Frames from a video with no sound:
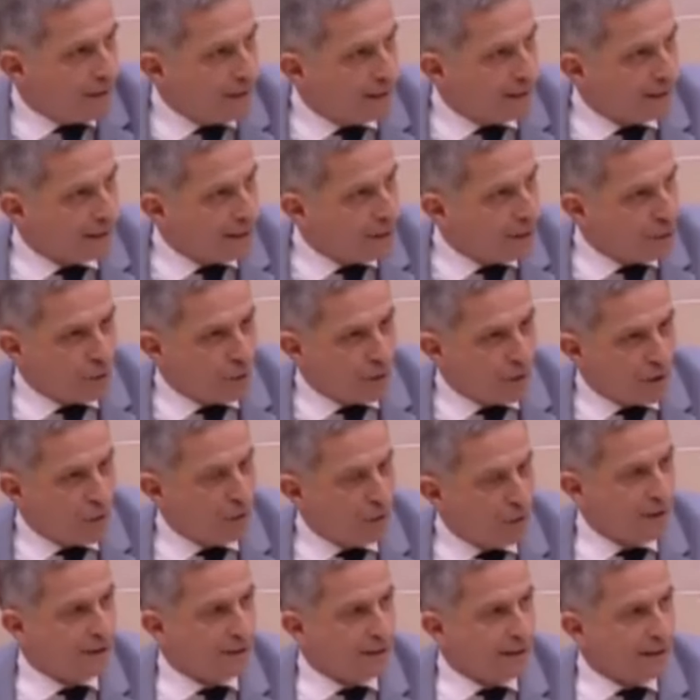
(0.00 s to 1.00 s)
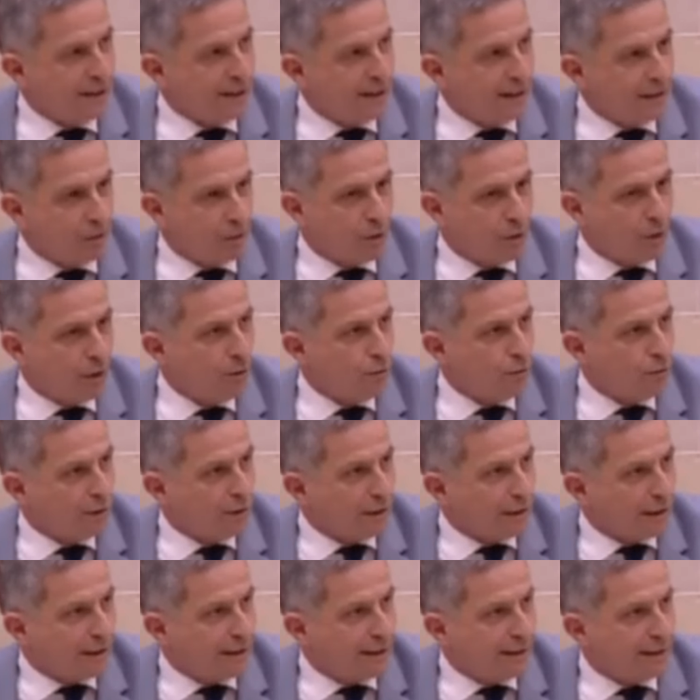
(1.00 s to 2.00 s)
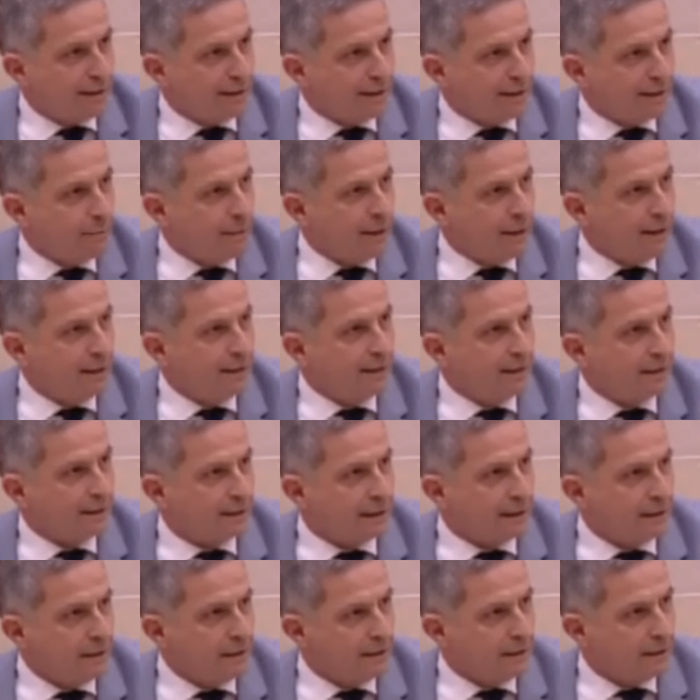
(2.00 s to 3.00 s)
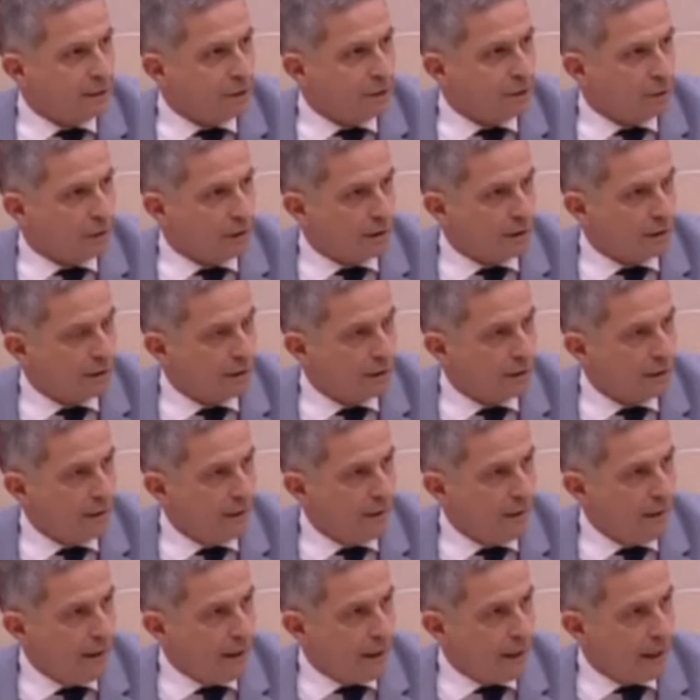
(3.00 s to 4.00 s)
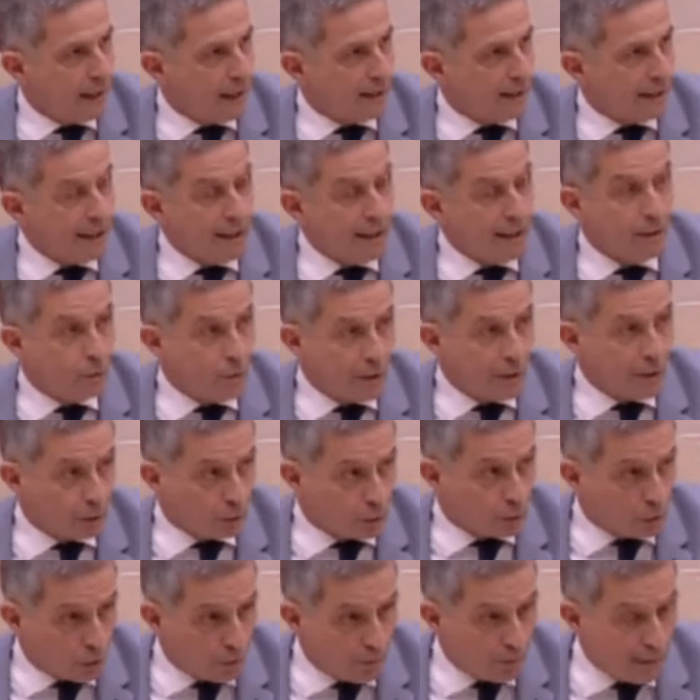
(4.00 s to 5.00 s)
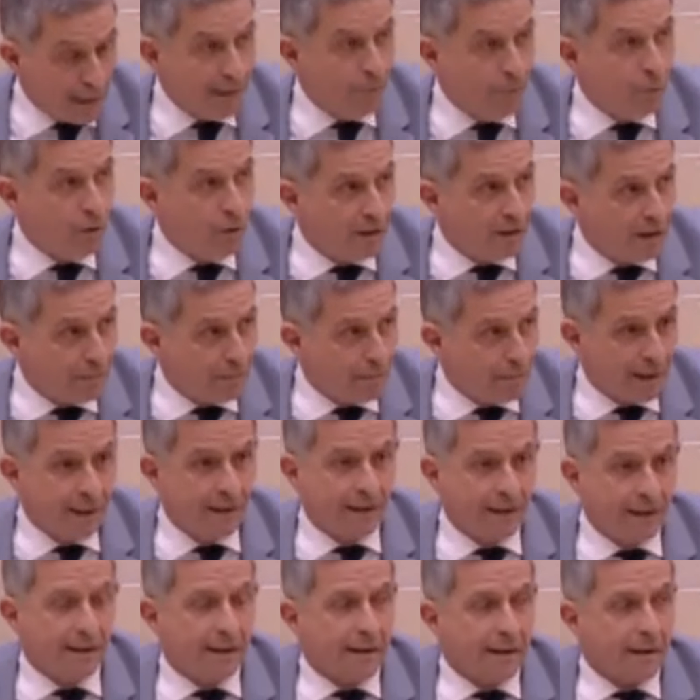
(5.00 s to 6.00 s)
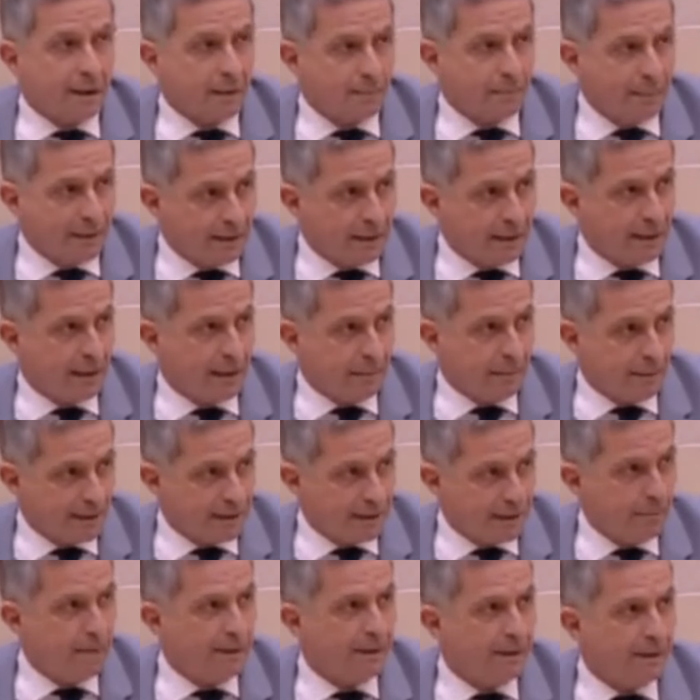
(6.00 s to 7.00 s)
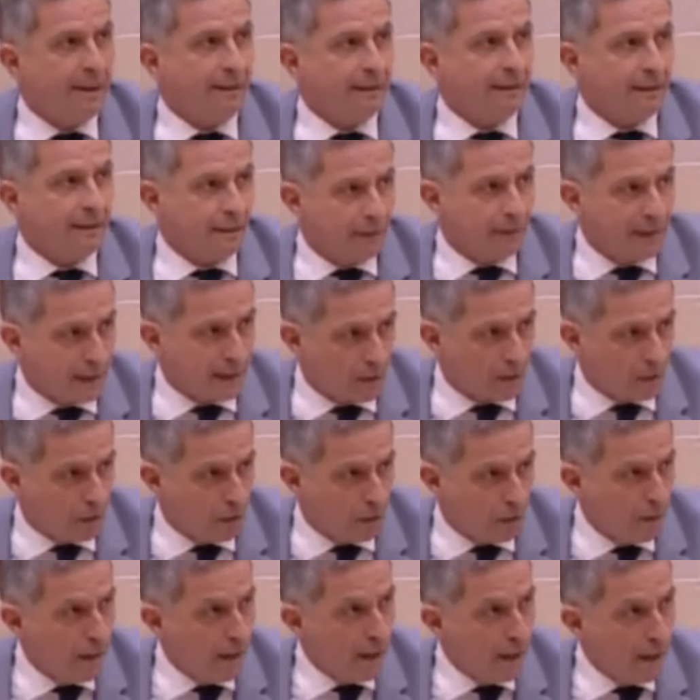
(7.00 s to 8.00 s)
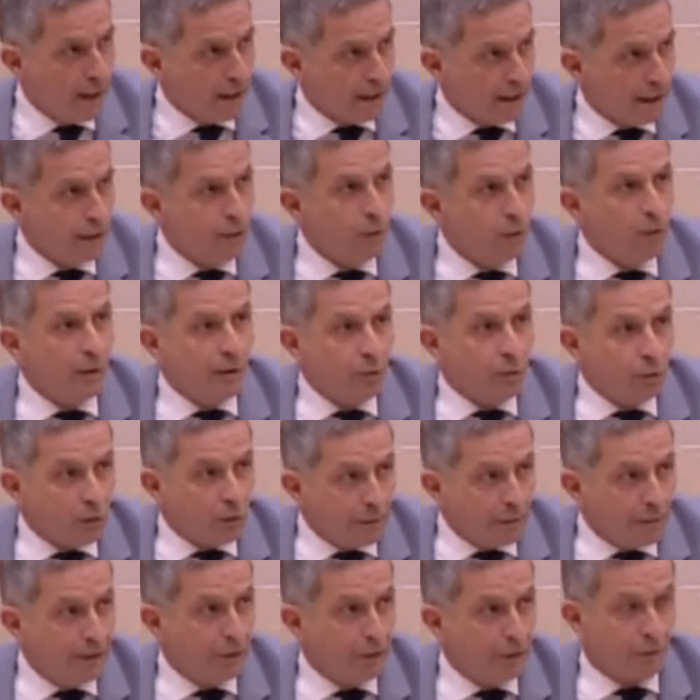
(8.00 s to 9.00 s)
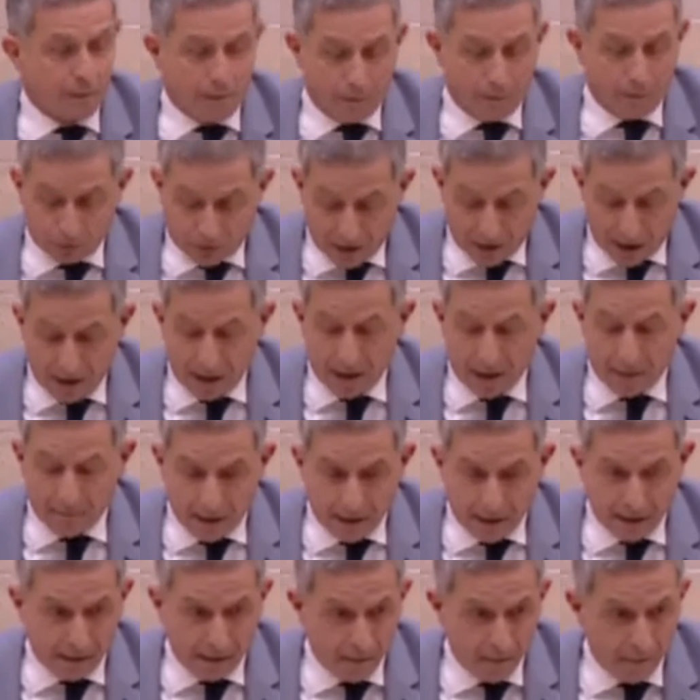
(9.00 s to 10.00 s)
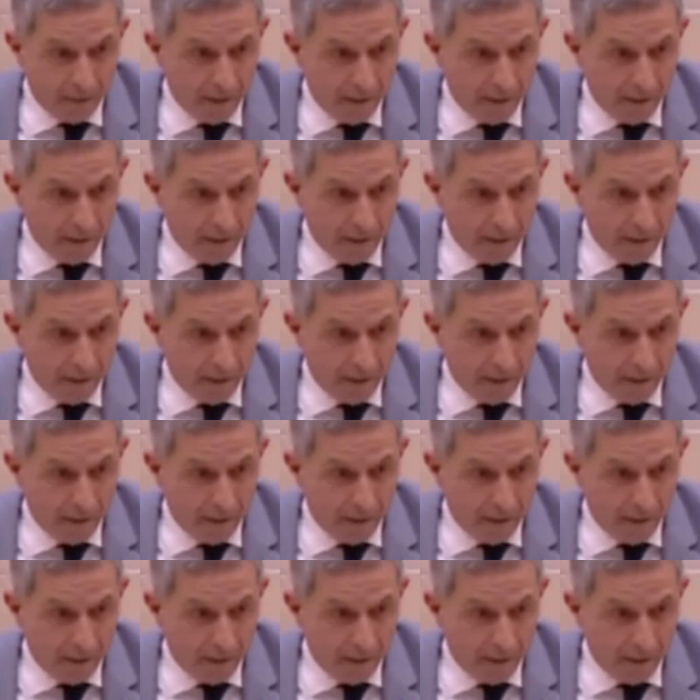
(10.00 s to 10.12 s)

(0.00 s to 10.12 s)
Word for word: es que yo creo que están equivocados. ¿En, en qué planeta están, señores? Aquí hay una autonomía municipal que hay que respetar, a ver si empiezan a entenderlo. Ya hay un ayuntamiento en la Montana al Mar